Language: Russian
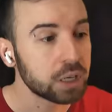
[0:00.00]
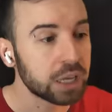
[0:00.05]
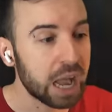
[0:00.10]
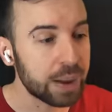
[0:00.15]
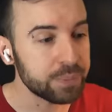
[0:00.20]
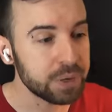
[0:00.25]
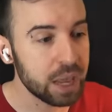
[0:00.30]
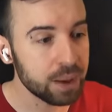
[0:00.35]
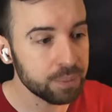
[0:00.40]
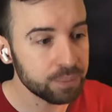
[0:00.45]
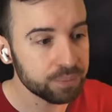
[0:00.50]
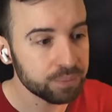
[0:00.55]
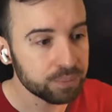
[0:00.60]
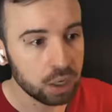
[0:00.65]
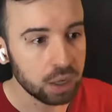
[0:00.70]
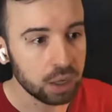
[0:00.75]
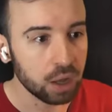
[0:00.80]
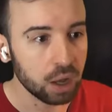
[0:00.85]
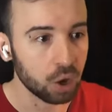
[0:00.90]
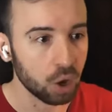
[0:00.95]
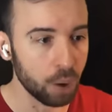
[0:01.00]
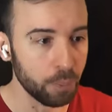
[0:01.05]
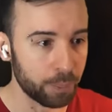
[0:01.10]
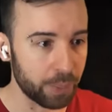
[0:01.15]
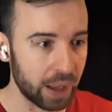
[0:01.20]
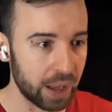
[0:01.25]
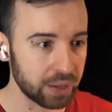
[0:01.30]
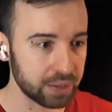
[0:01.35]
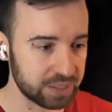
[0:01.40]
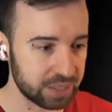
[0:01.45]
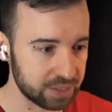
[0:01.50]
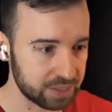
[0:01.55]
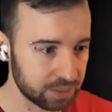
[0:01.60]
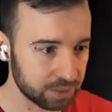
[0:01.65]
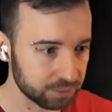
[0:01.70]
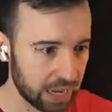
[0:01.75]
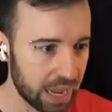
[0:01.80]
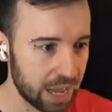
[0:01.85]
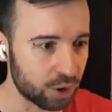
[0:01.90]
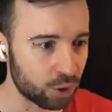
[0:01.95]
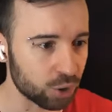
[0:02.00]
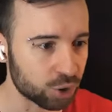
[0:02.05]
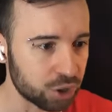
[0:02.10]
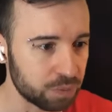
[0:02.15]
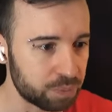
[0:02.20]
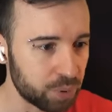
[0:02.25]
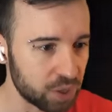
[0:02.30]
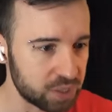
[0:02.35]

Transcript: Ко мне. Опа, здесь хороший